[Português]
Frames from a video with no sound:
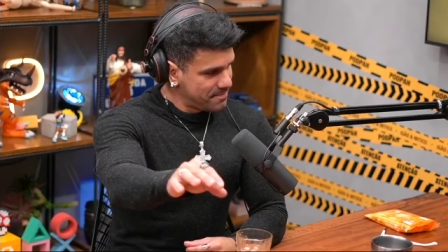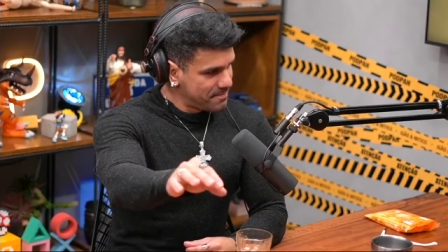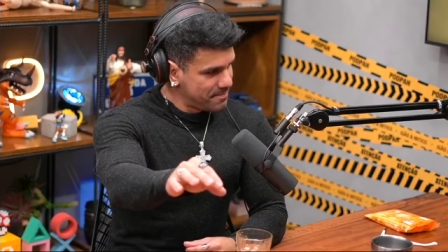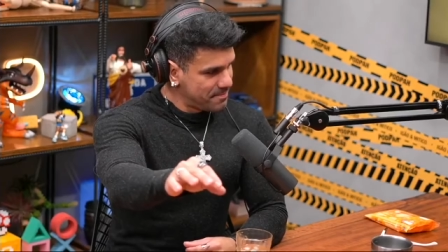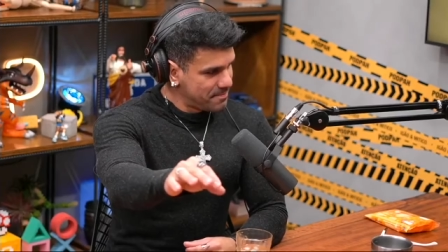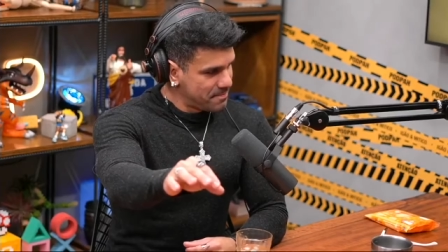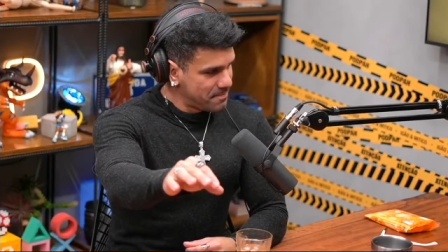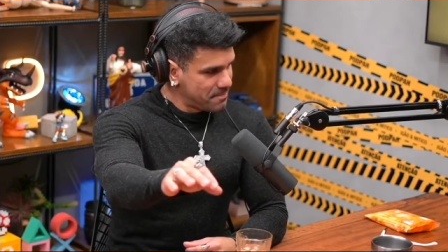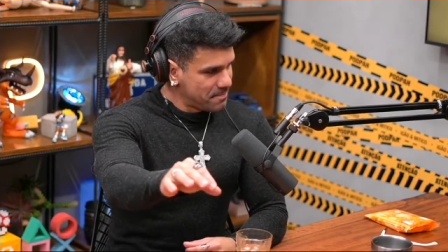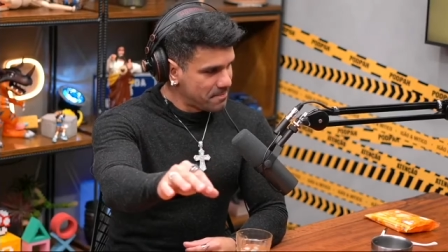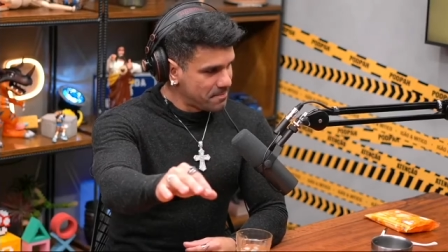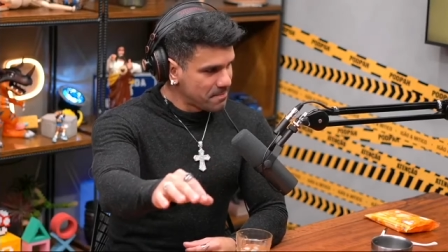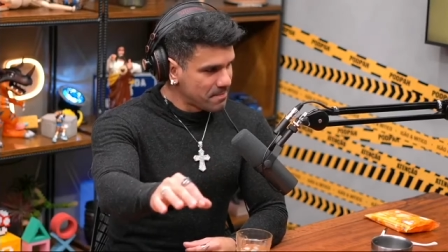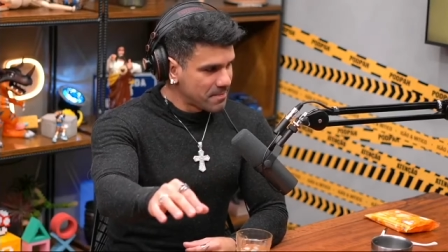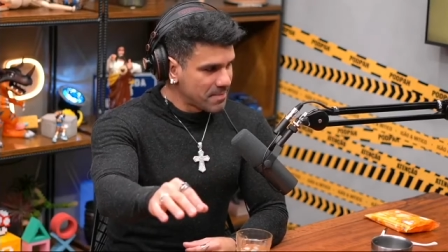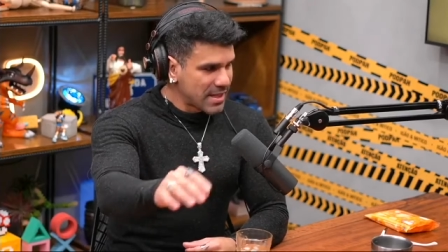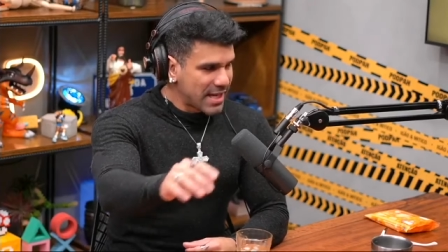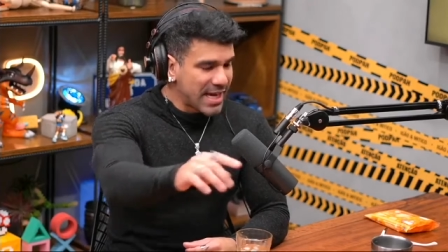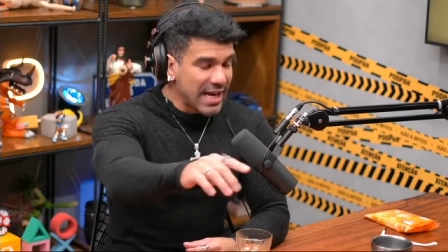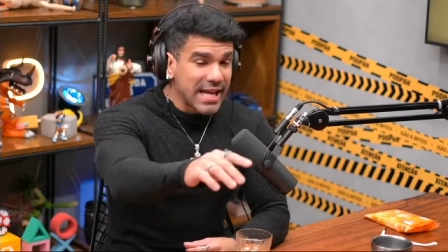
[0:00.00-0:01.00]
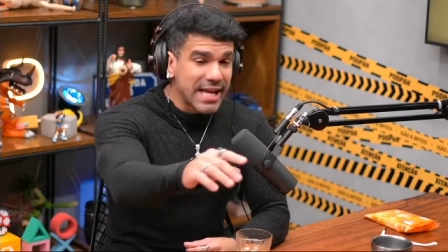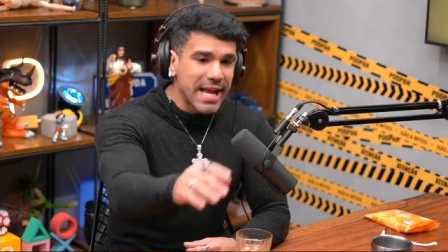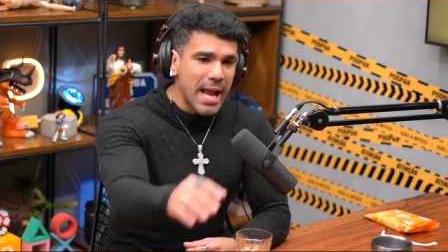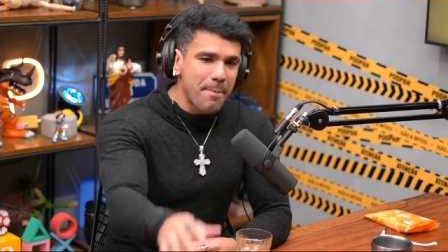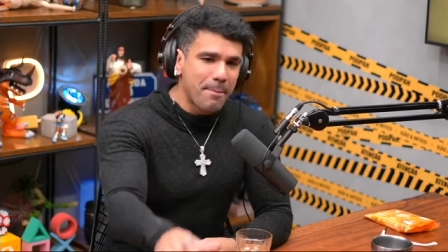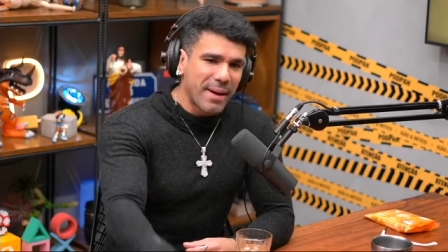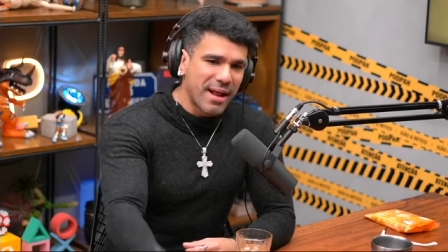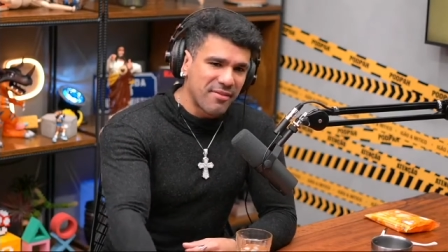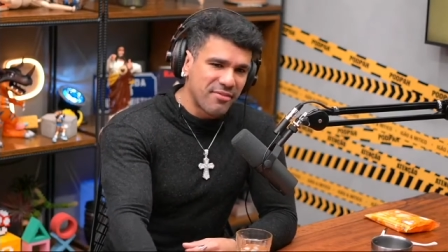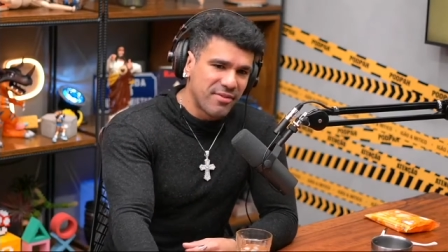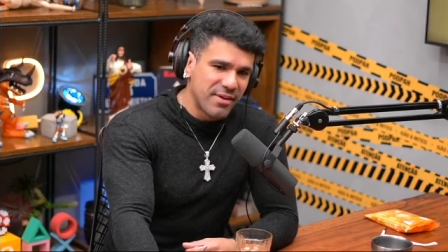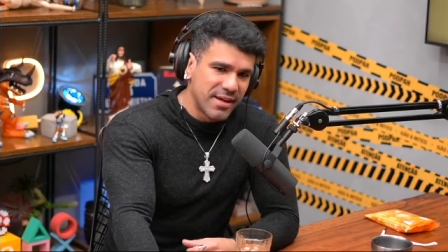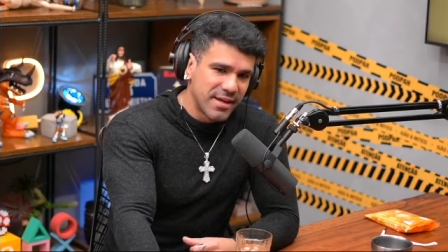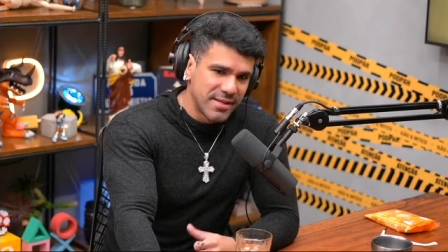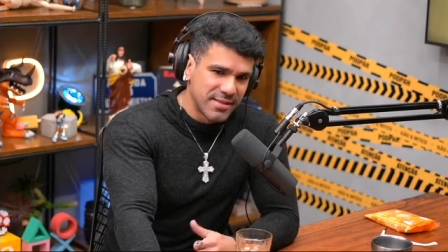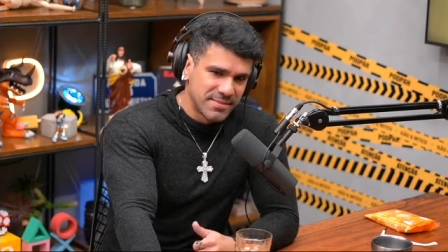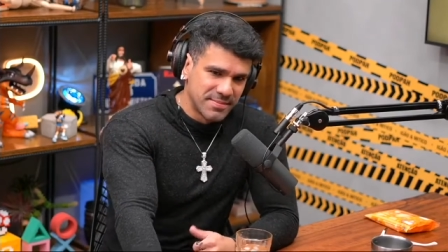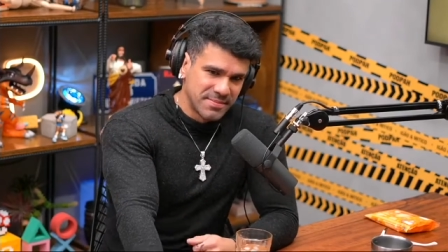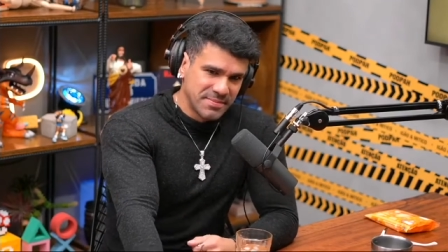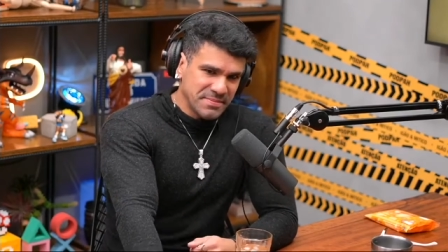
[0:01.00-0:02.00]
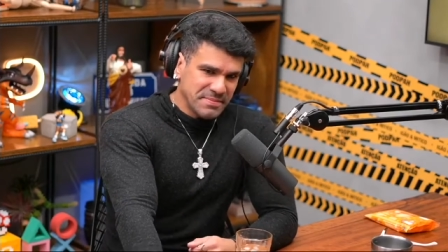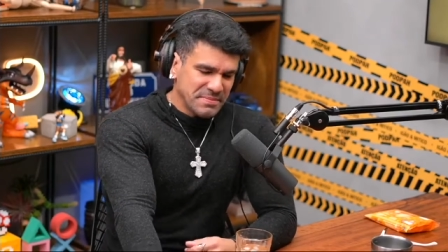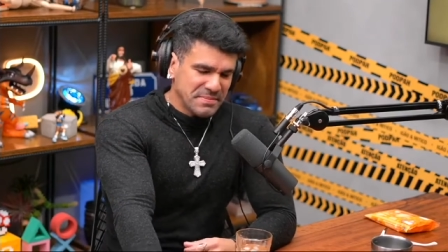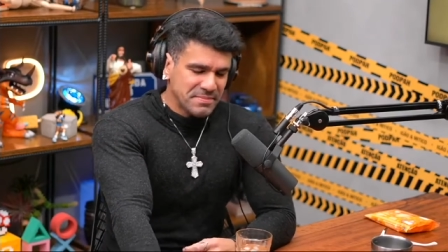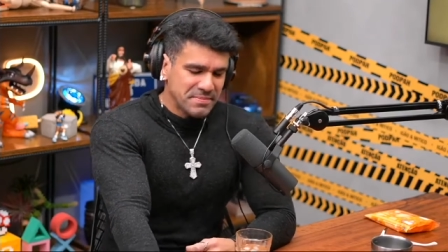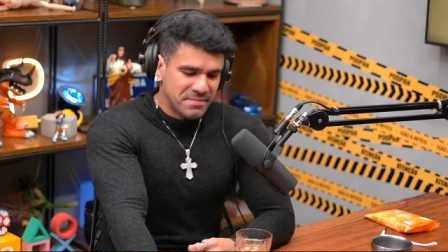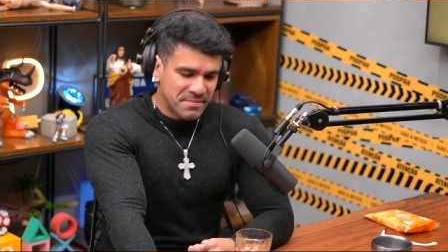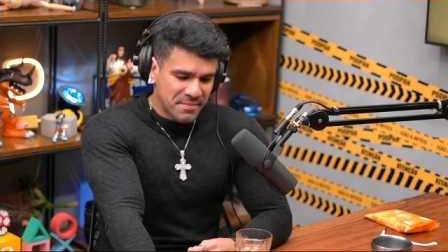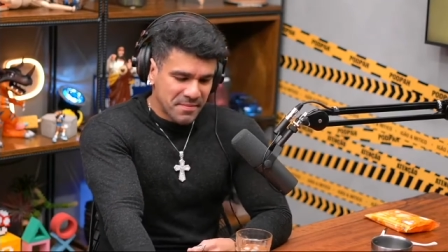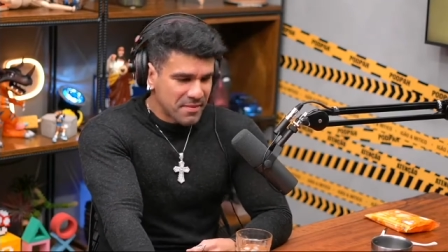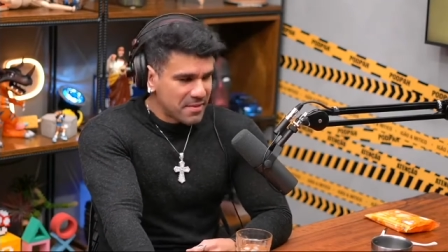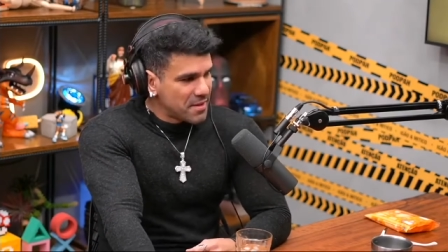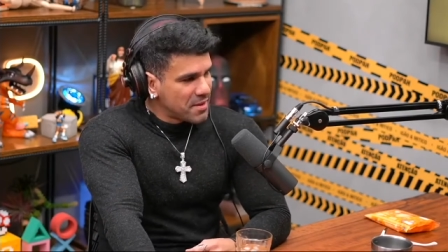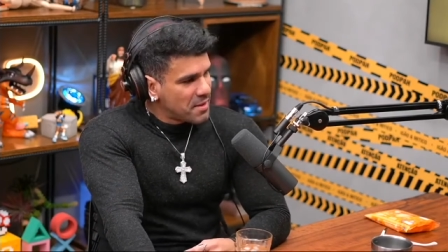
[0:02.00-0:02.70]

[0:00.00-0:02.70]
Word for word: Meu Deus do céu. Cliquei pra ver. É.